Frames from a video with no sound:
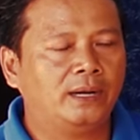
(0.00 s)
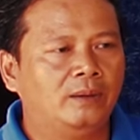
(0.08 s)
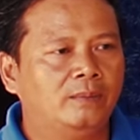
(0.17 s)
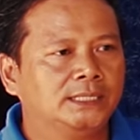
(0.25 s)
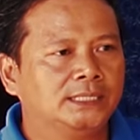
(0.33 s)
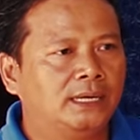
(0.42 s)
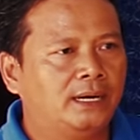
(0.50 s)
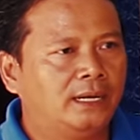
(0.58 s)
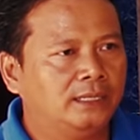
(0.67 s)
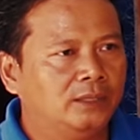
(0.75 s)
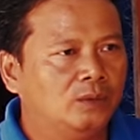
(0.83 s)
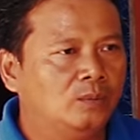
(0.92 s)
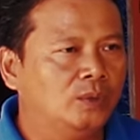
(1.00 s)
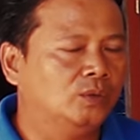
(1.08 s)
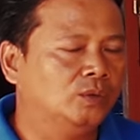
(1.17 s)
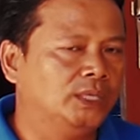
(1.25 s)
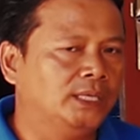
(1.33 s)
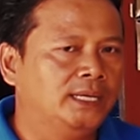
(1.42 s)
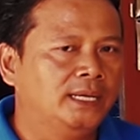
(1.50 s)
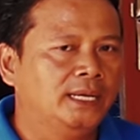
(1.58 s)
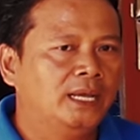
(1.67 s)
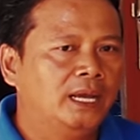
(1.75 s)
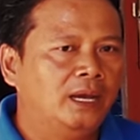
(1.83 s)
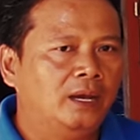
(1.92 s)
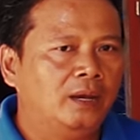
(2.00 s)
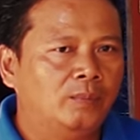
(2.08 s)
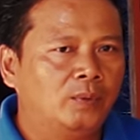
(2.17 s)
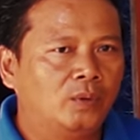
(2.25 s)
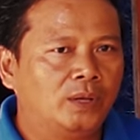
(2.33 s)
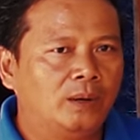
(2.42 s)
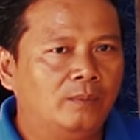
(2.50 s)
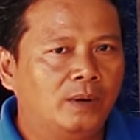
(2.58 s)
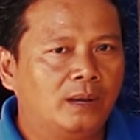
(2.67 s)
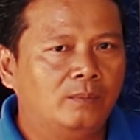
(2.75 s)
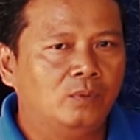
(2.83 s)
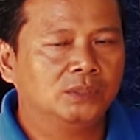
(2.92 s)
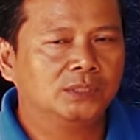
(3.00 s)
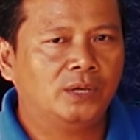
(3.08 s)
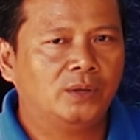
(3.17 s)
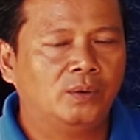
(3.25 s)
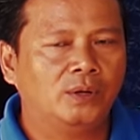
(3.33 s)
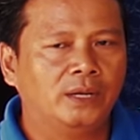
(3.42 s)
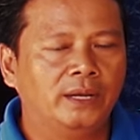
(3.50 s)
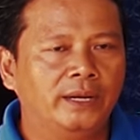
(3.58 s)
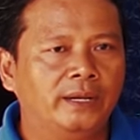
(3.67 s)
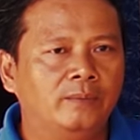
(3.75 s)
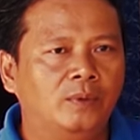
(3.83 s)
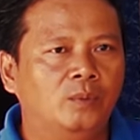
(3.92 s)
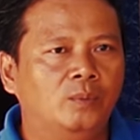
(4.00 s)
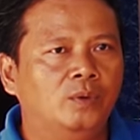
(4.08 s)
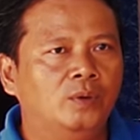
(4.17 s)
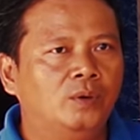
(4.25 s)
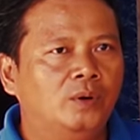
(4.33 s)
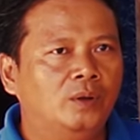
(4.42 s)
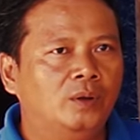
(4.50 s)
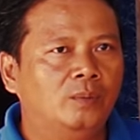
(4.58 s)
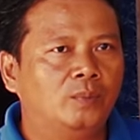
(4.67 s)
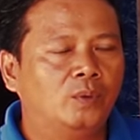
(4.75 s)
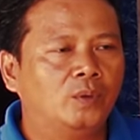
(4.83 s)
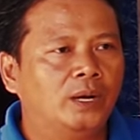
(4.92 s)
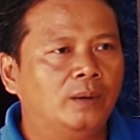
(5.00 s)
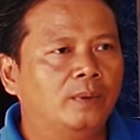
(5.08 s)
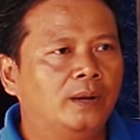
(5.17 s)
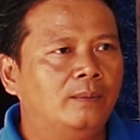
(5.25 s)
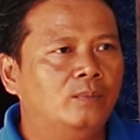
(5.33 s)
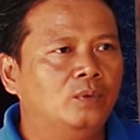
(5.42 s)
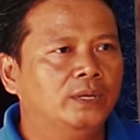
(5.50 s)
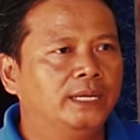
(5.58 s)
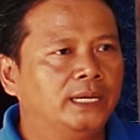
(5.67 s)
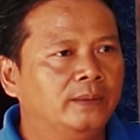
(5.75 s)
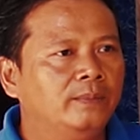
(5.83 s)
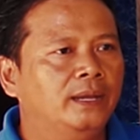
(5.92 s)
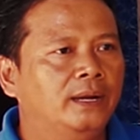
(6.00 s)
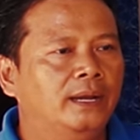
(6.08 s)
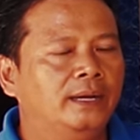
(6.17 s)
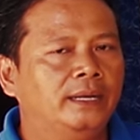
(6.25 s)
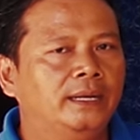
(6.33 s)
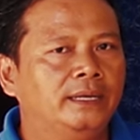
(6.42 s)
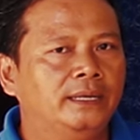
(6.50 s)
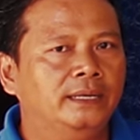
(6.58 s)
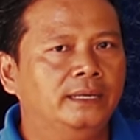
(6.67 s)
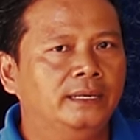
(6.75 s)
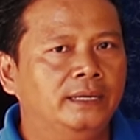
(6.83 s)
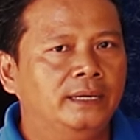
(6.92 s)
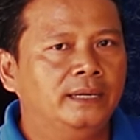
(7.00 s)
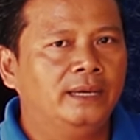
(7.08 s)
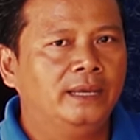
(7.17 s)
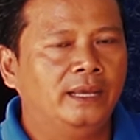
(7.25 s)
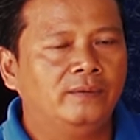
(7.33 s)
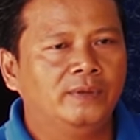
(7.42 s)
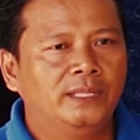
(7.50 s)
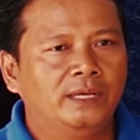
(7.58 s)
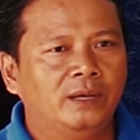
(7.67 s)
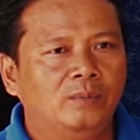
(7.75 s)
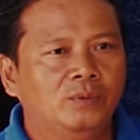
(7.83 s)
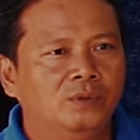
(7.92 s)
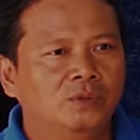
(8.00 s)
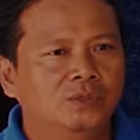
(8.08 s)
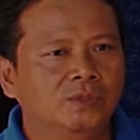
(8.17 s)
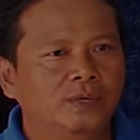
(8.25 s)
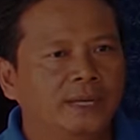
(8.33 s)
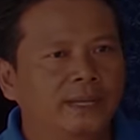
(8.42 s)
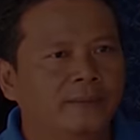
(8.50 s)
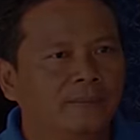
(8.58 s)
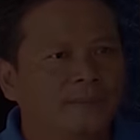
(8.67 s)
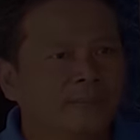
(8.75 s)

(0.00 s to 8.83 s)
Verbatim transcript: warga masyarakat itu mengikuti program Kampung Sayur Organik maupun program Kampung Iklim yang ada di RW 37 ini.